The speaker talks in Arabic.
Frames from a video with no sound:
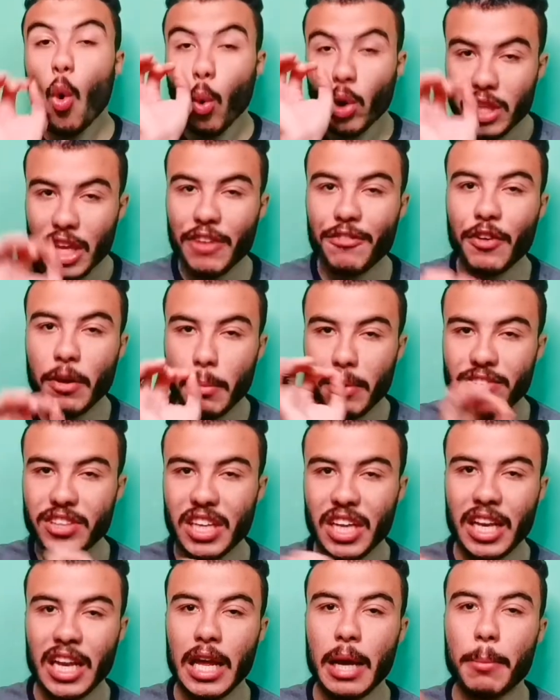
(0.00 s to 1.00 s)
وتقفل
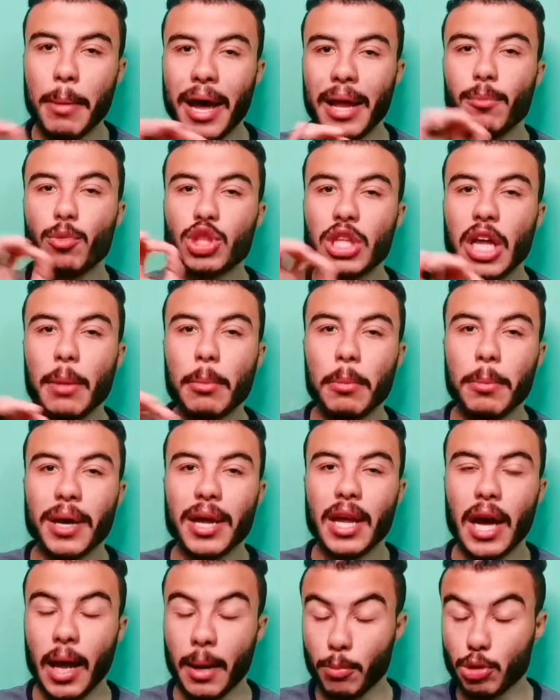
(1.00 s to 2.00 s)
مفاتيح اللعب على المنتخب
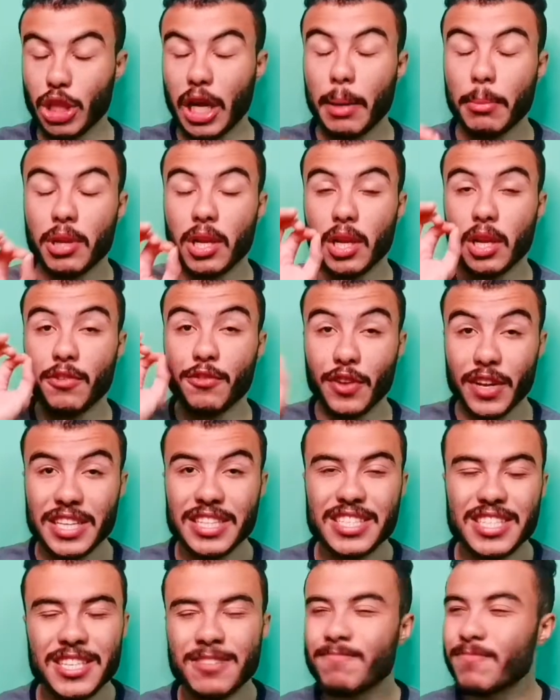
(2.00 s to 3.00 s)
المغربي على المنتخب
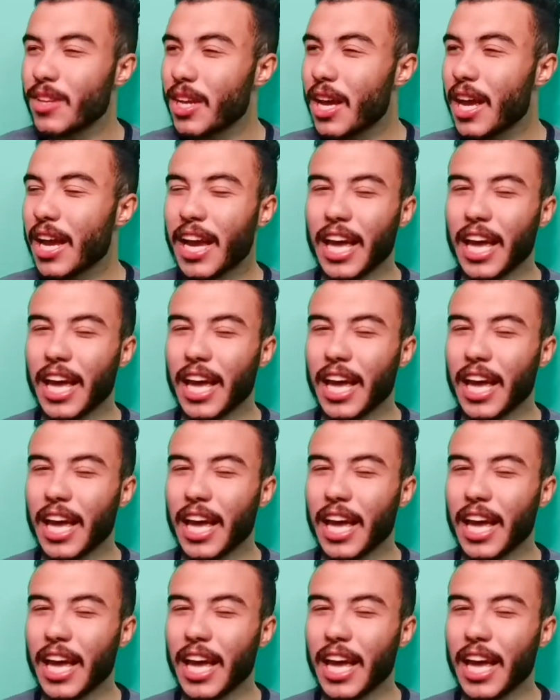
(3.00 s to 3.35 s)
الفرنسي